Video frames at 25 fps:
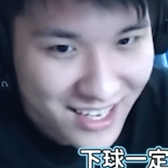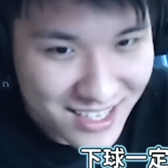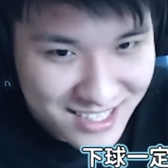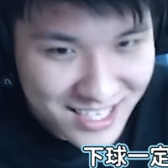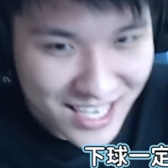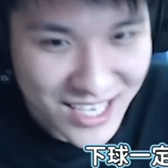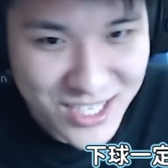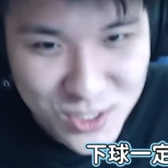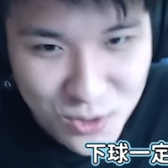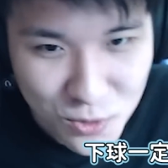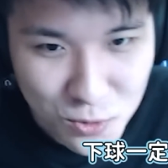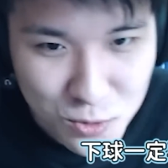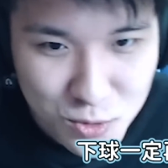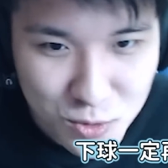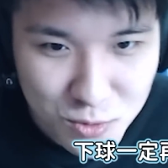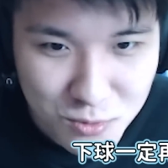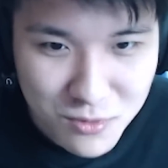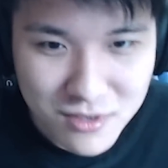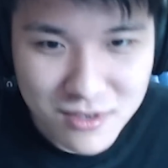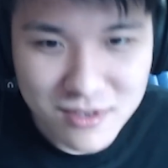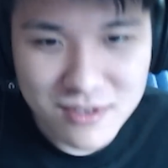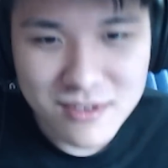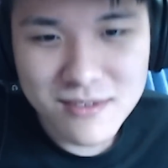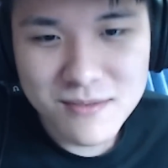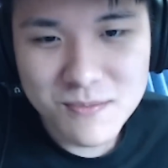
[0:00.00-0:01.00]
再守住，
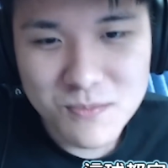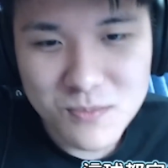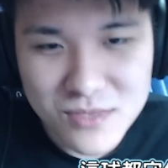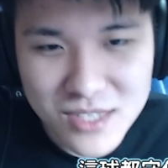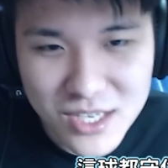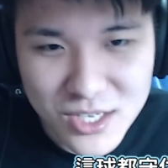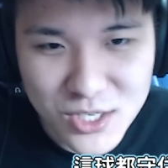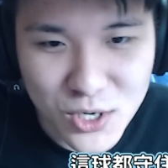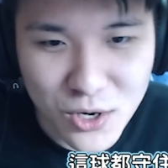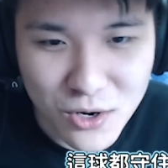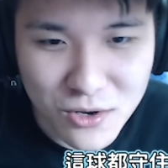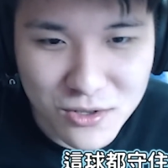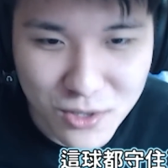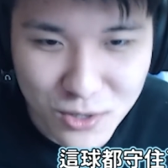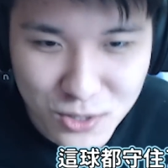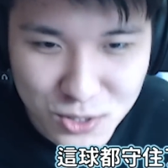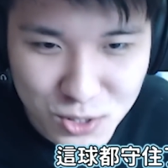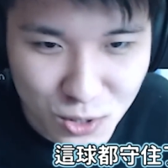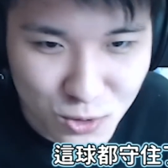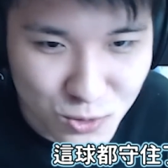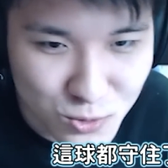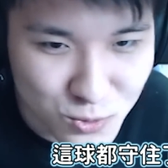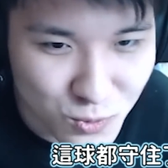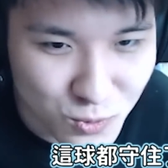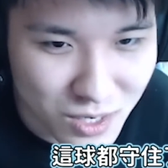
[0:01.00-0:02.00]
这球都
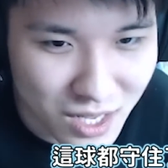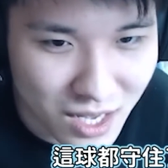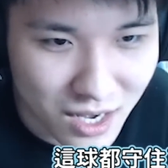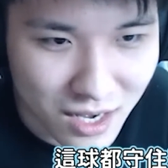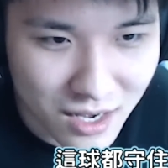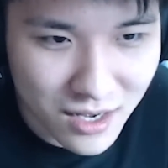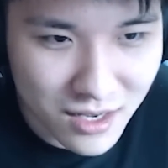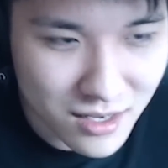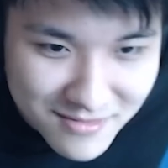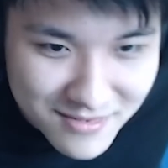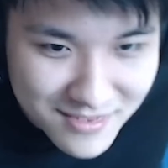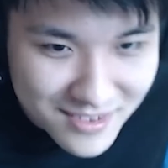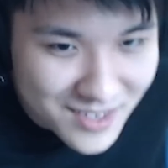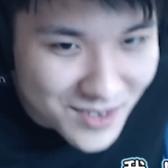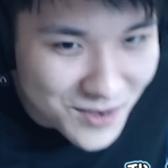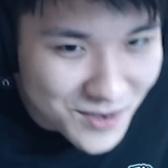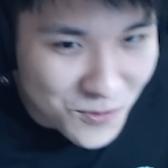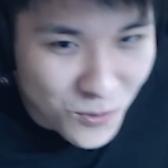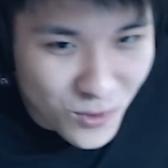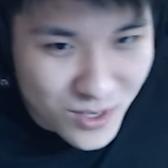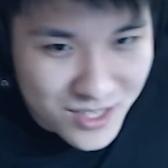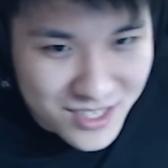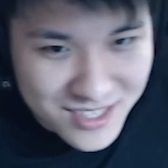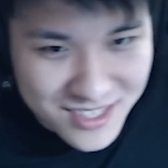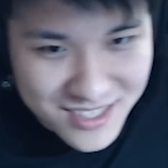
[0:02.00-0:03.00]
守住了，
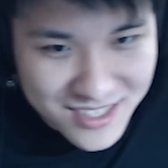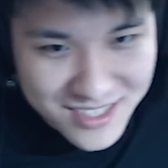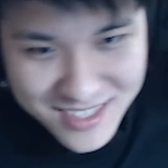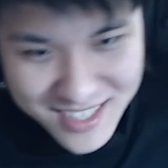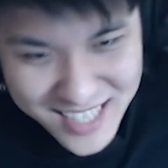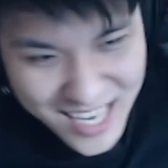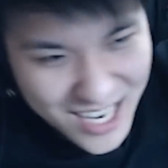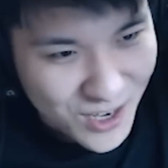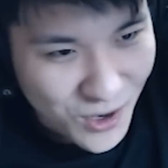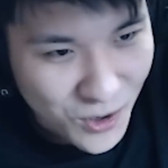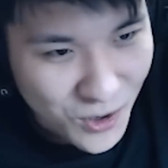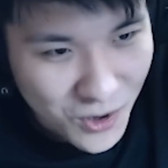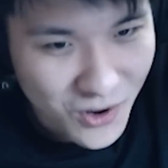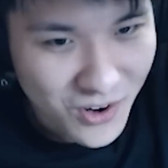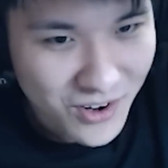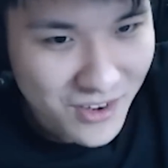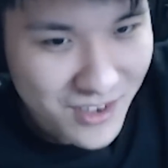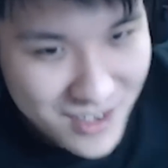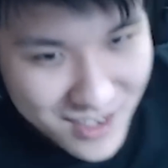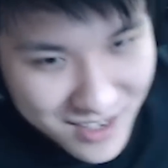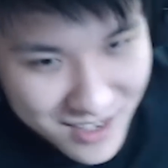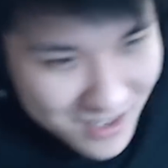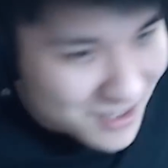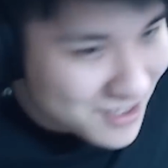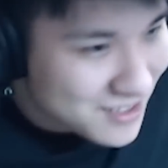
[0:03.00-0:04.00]
我加油，
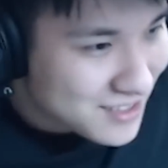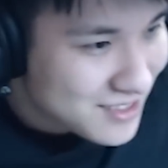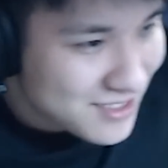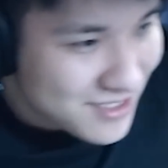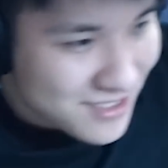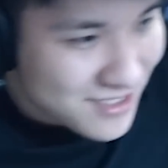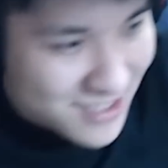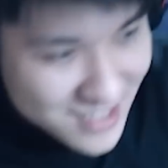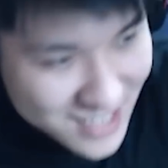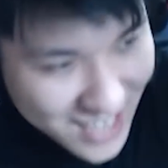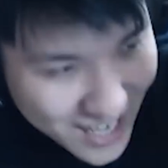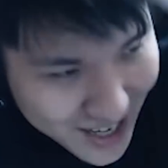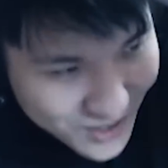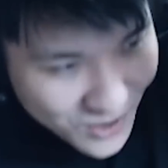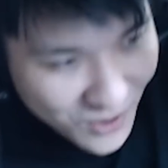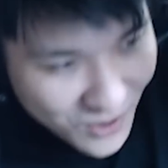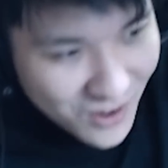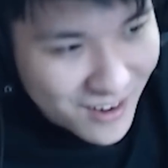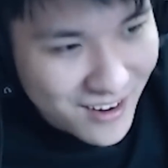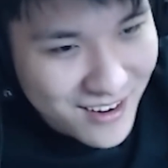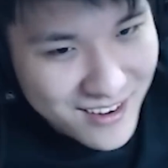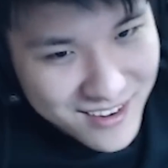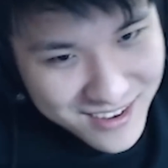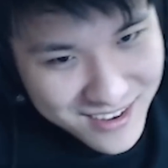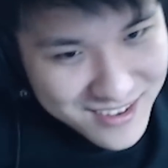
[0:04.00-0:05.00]
加
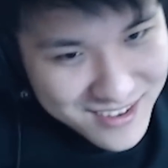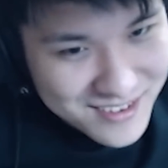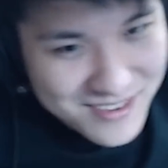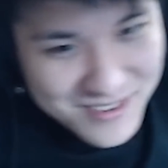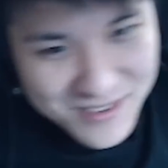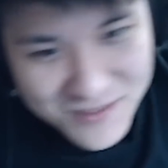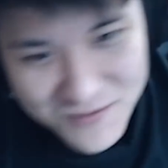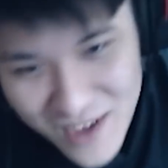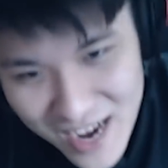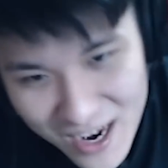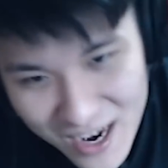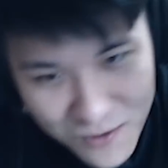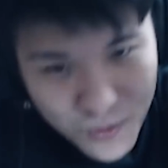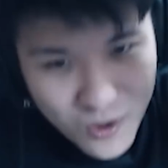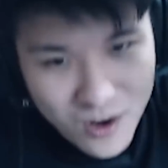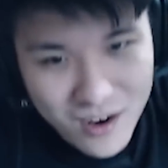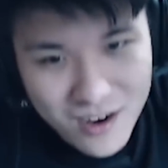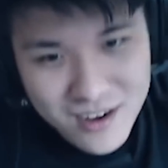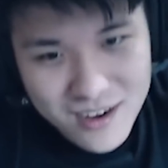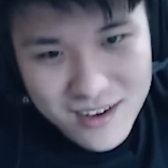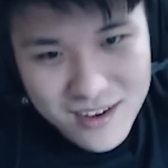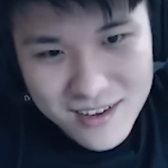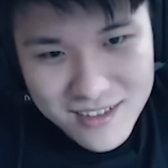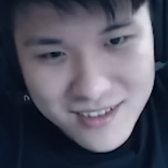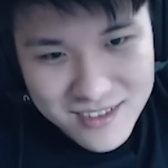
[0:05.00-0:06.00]
油！法
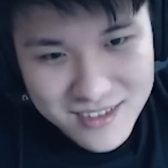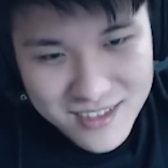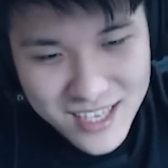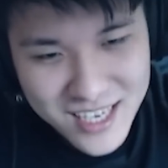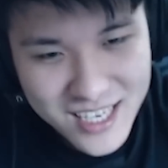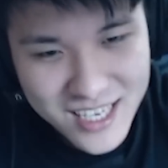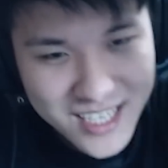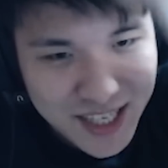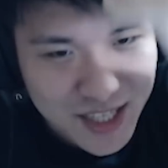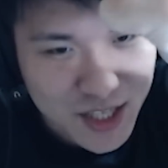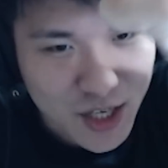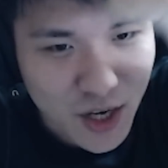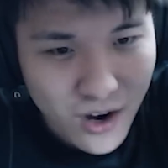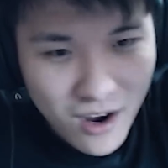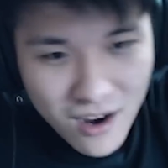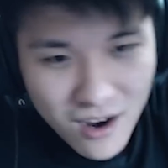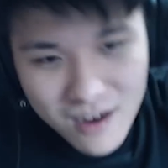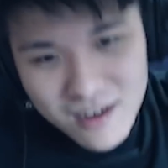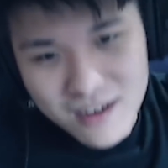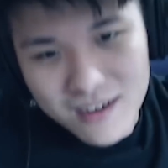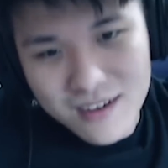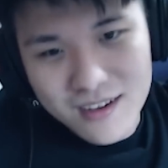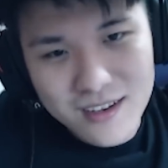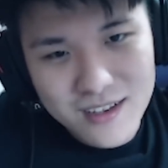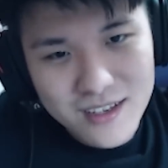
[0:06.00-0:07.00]
国踢进
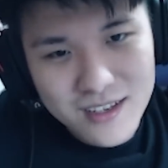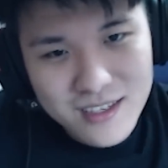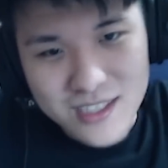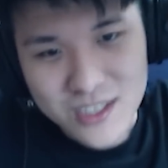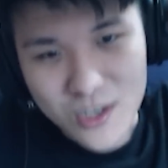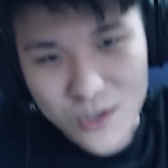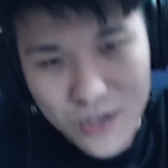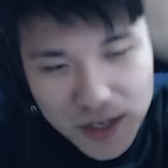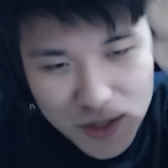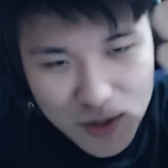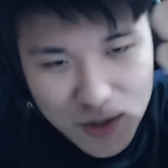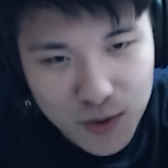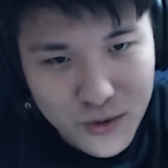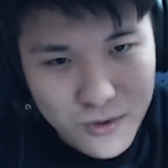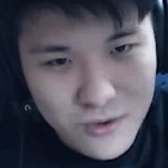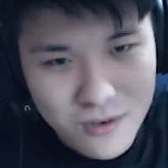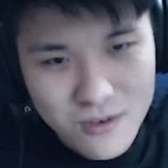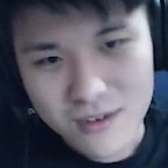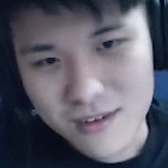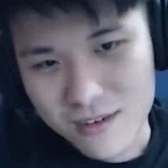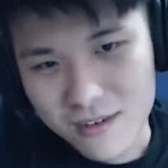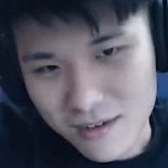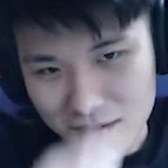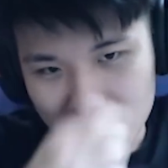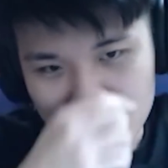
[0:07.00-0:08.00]
球，守得住，
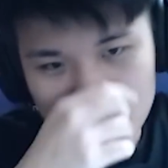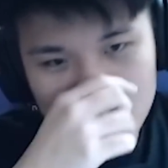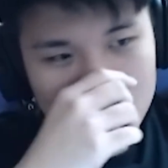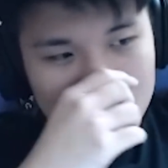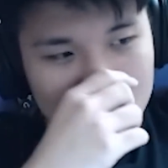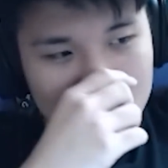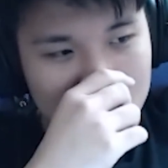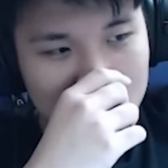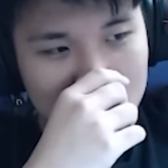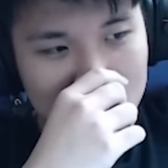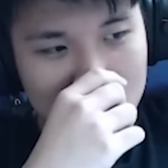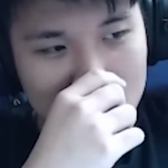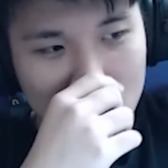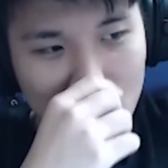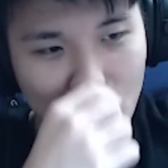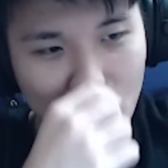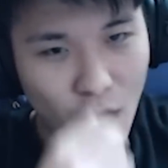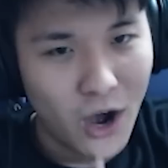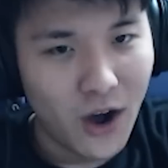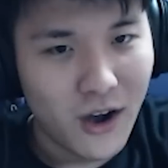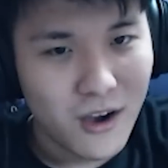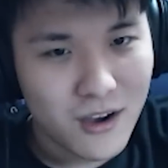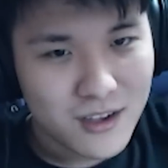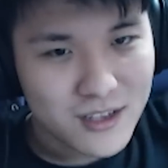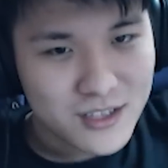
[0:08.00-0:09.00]
球
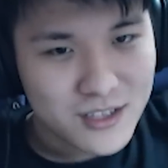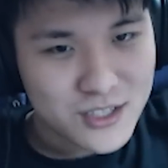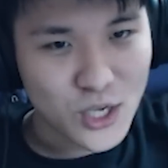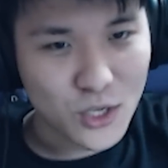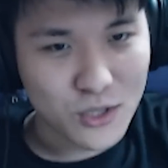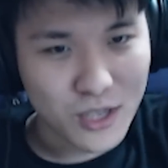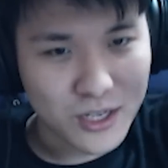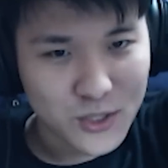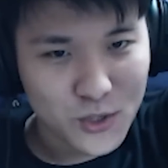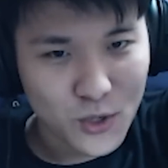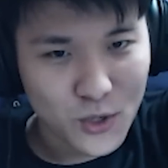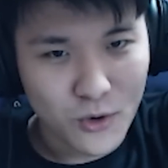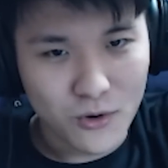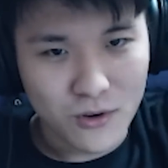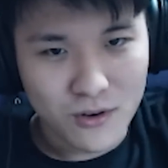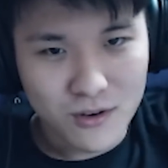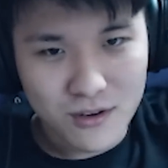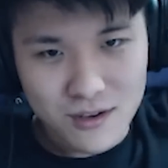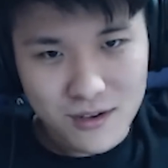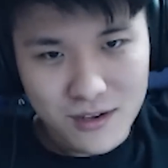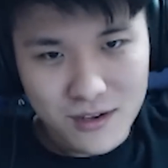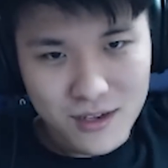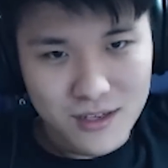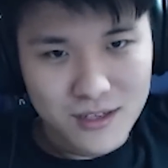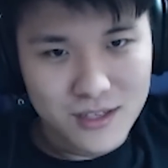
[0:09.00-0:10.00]
守得住，
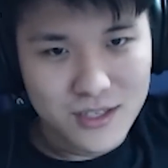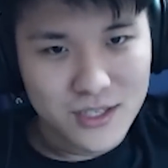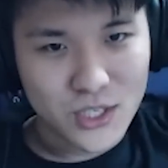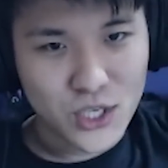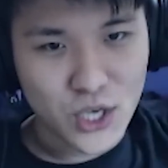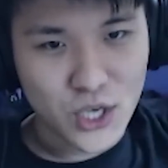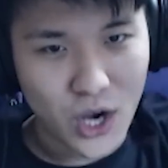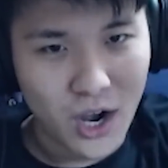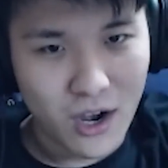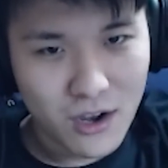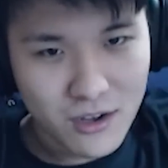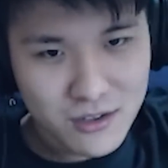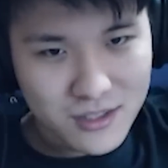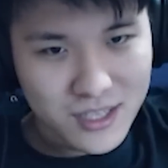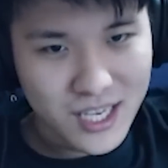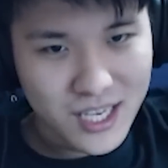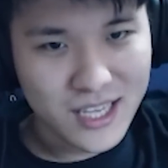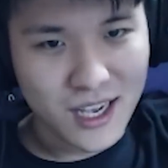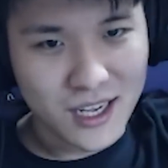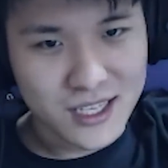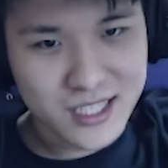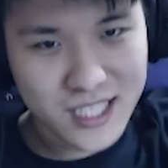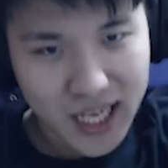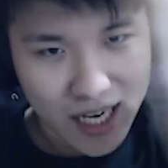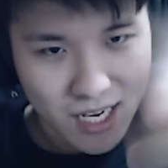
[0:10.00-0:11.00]
球踢
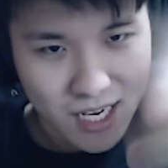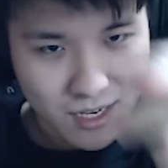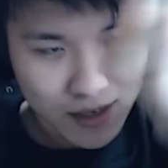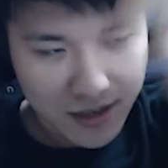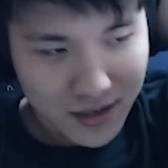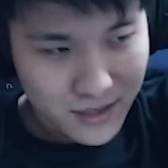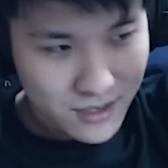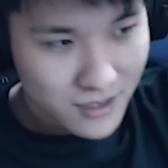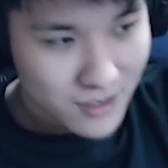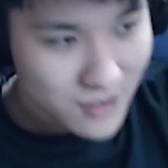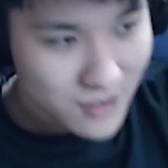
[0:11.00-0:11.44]
得进，